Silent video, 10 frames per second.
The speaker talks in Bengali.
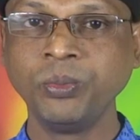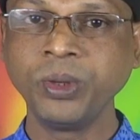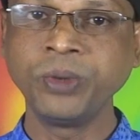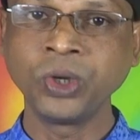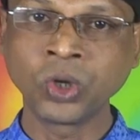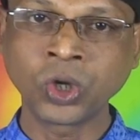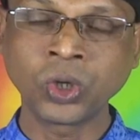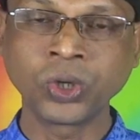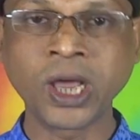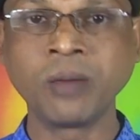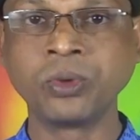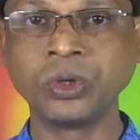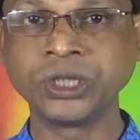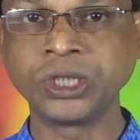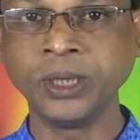বিভিন্ন নাম
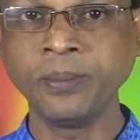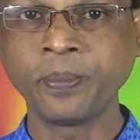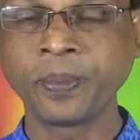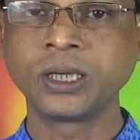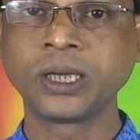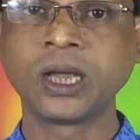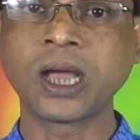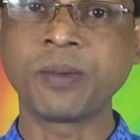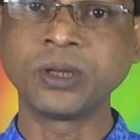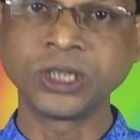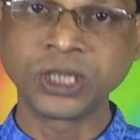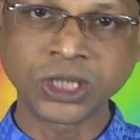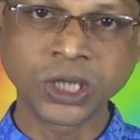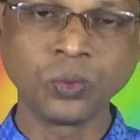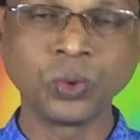রয়েছে এটা আমাদের
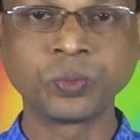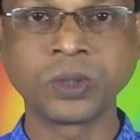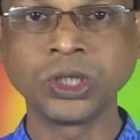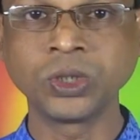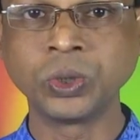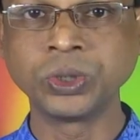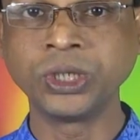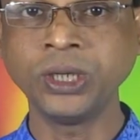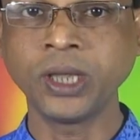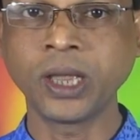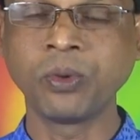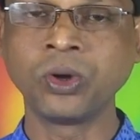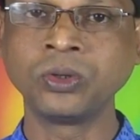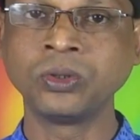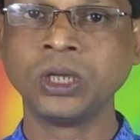দেশেও উৎপাদিত হচ্ছে এবং
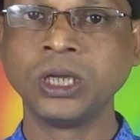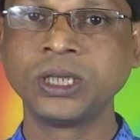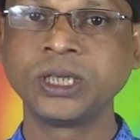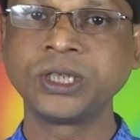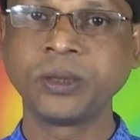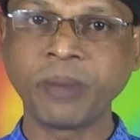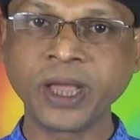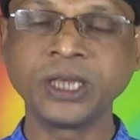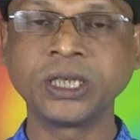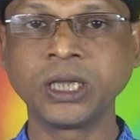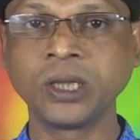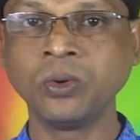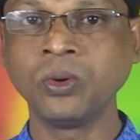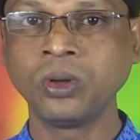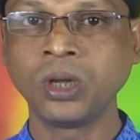দেশের বাইরে থেকেও
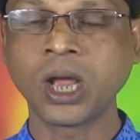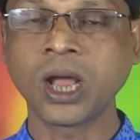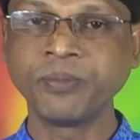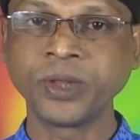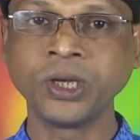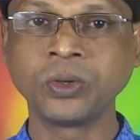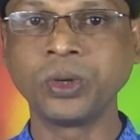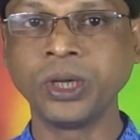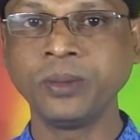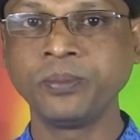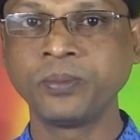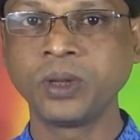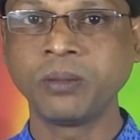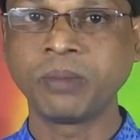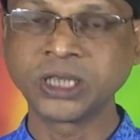আমদানি করে
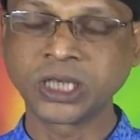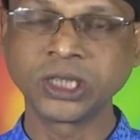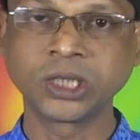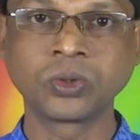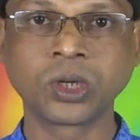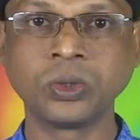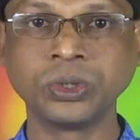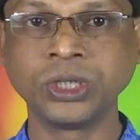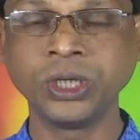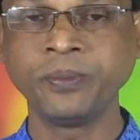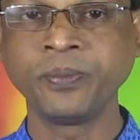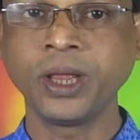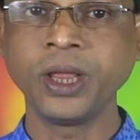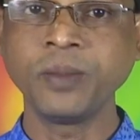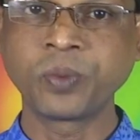বাজারজাত করা হচ্ছে
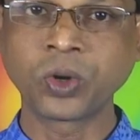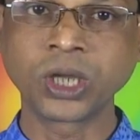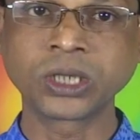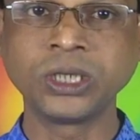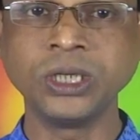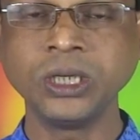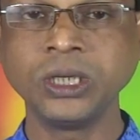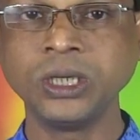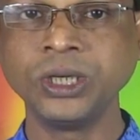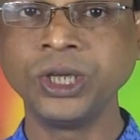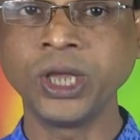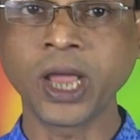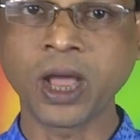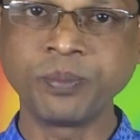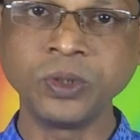এই প্রোডাক্টটি নিয়ে
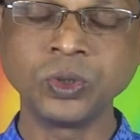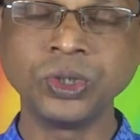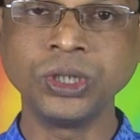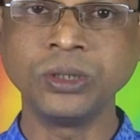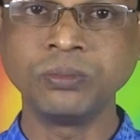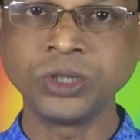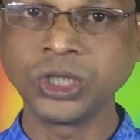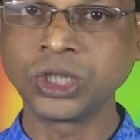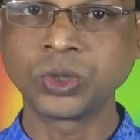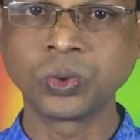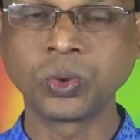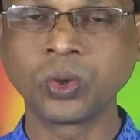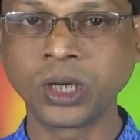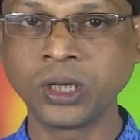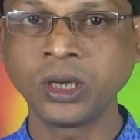আপনি যদি বিজনেস শুরু
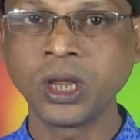করেন